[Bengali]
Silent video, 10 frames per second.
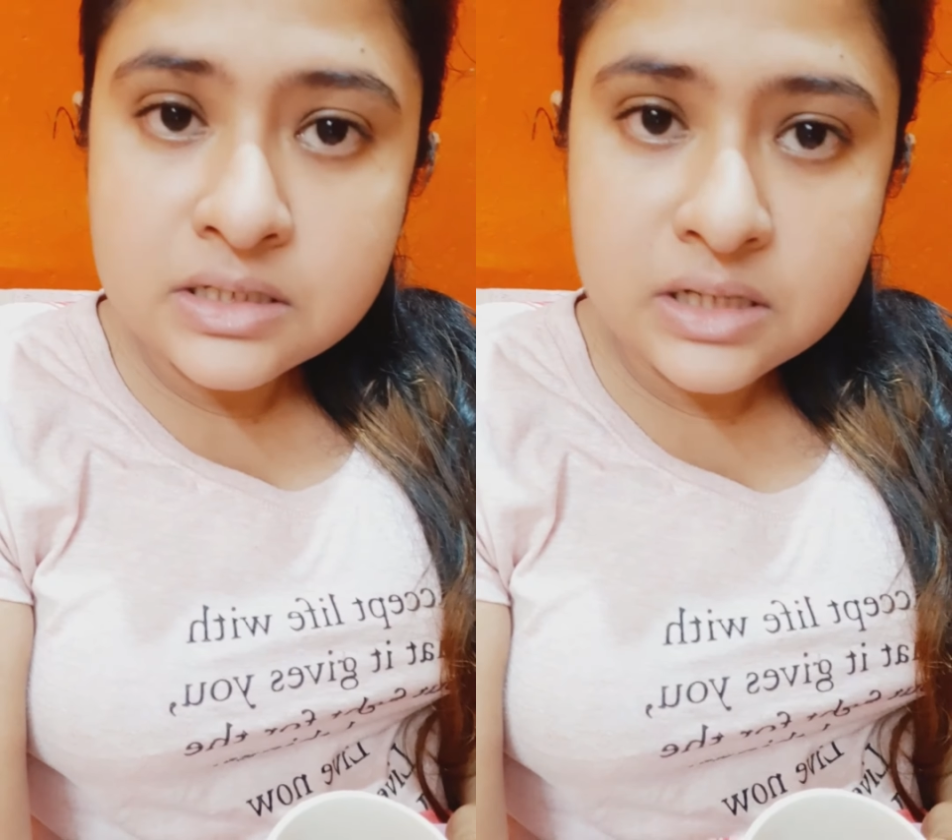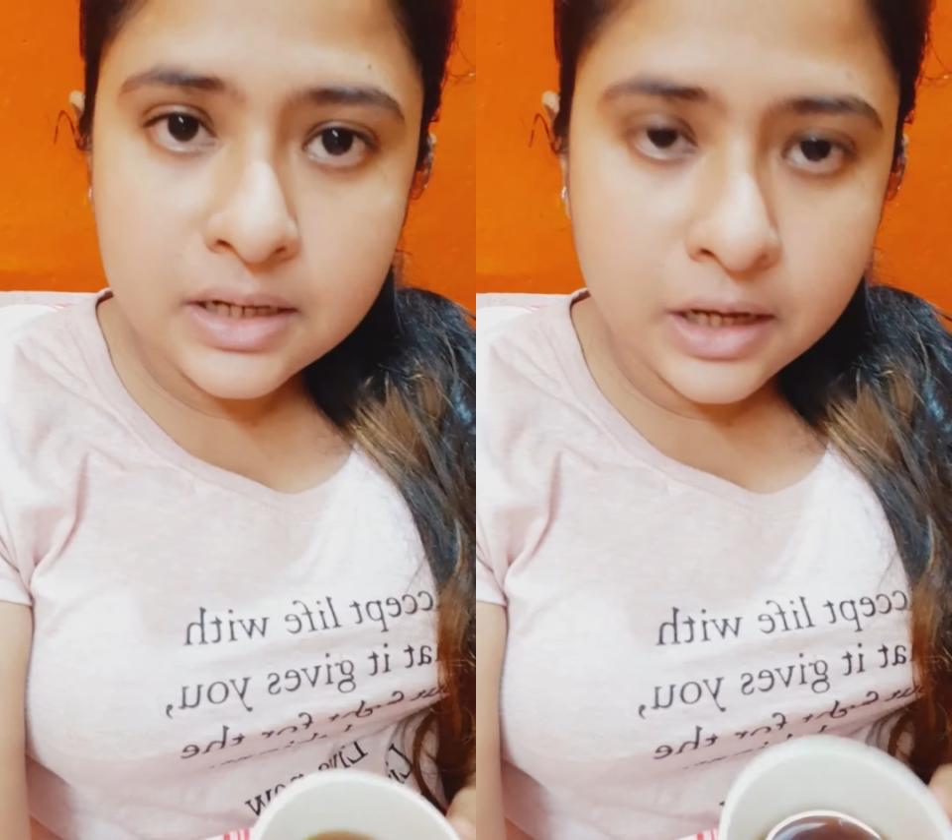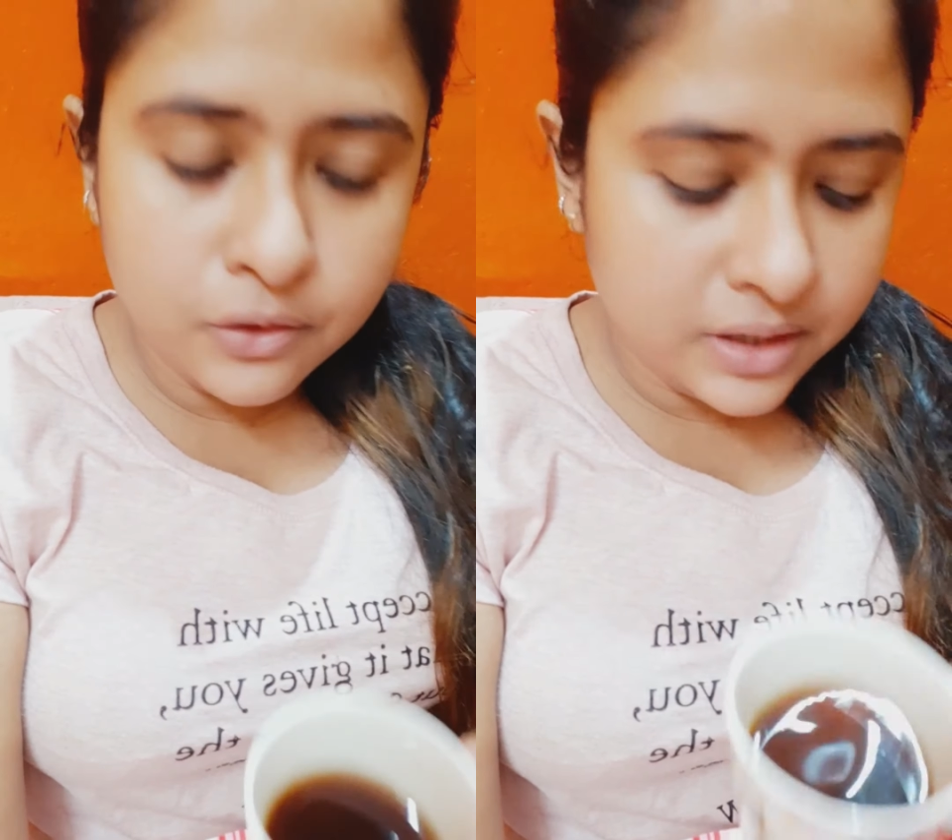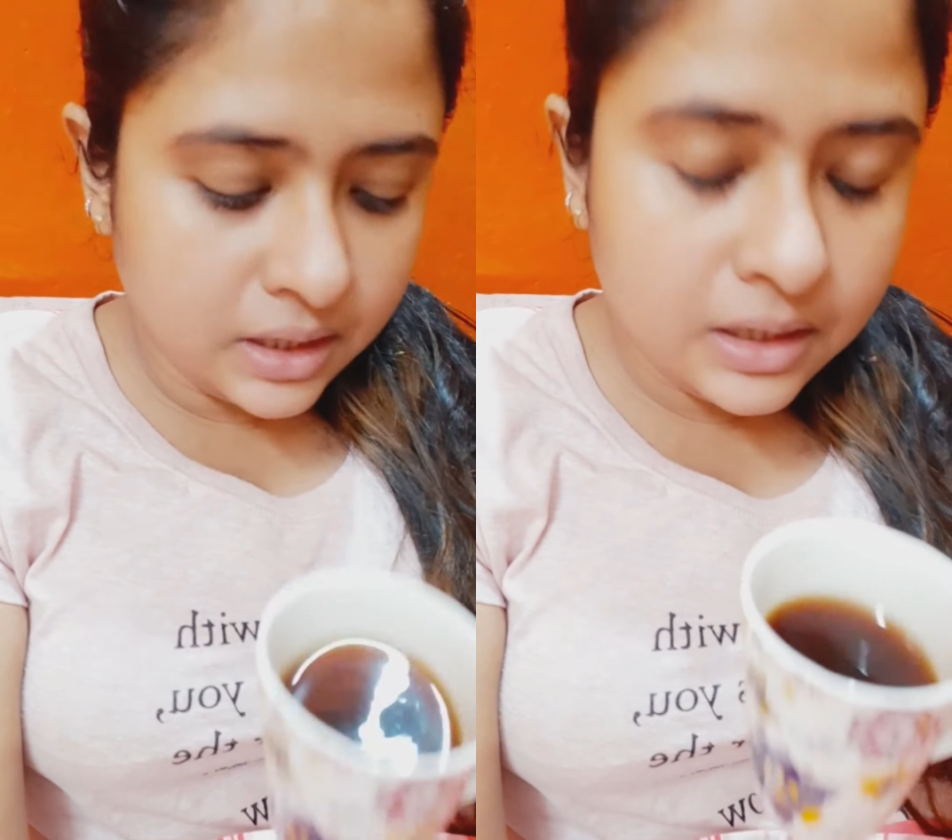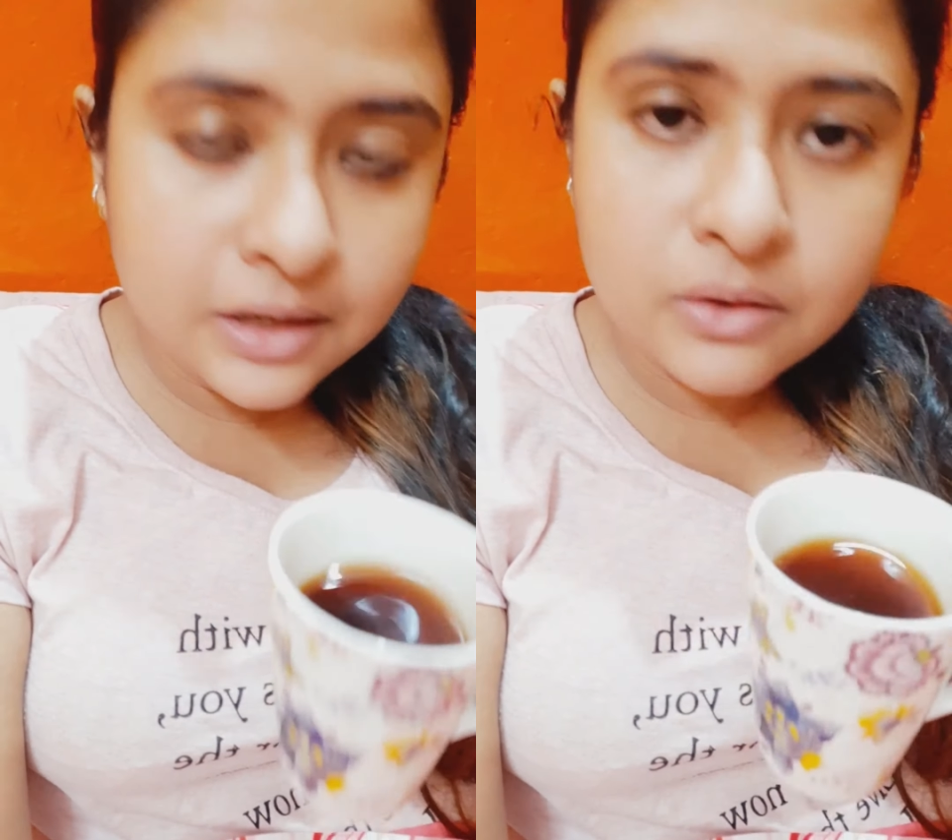সেটাকেও এটা
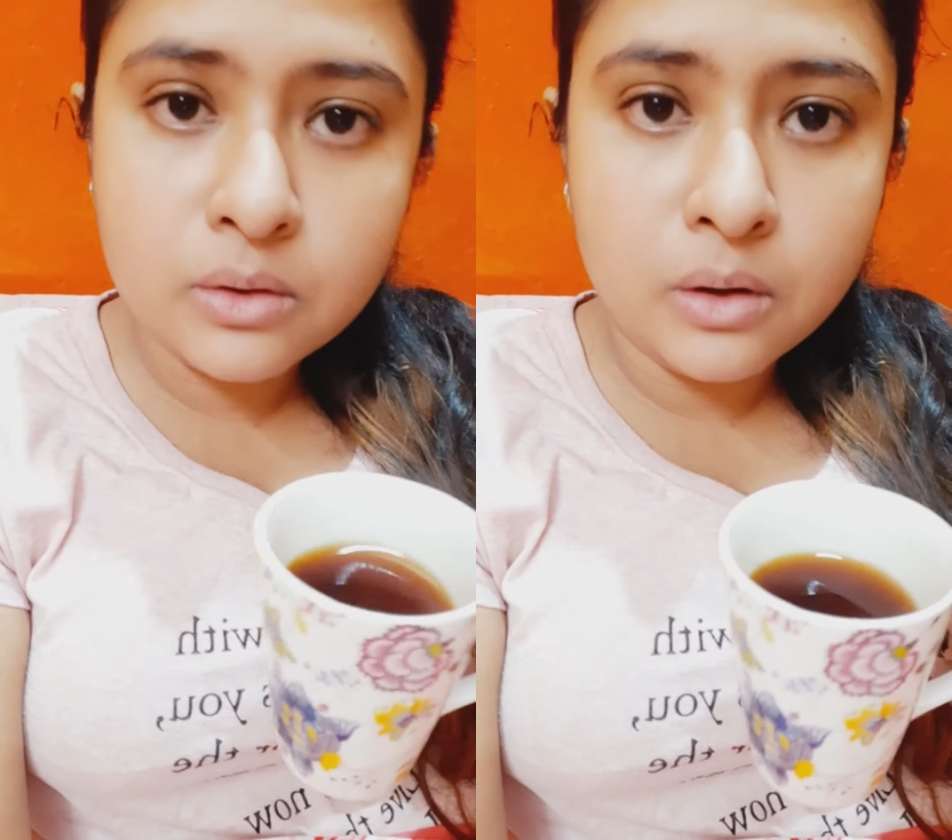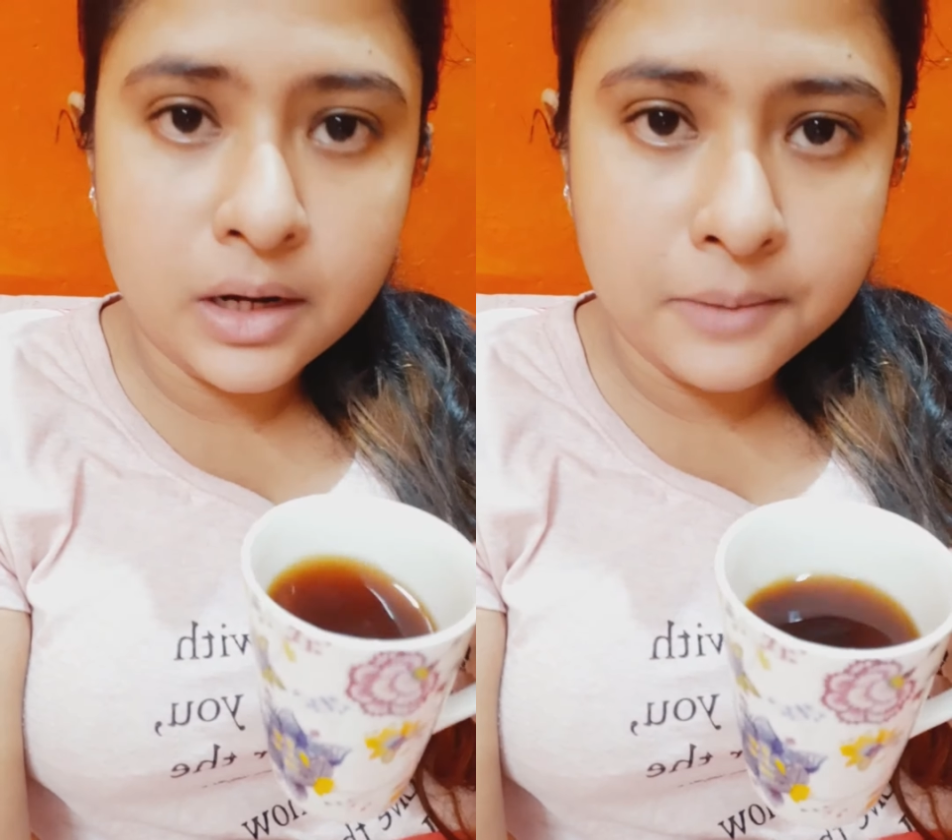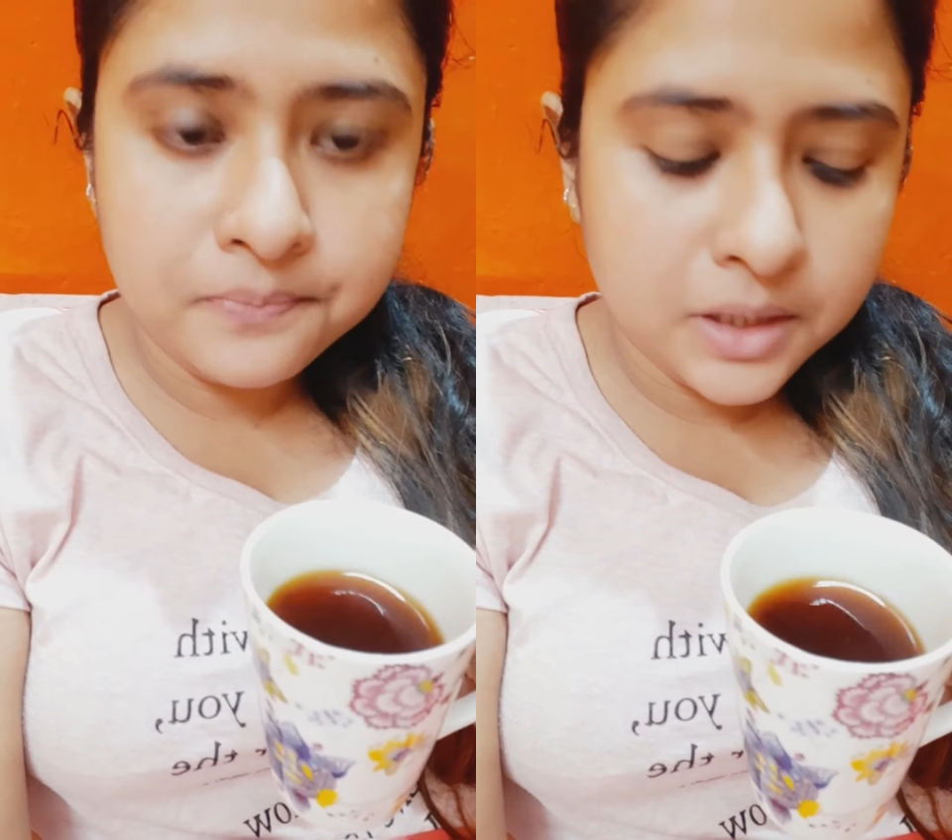কিওর করে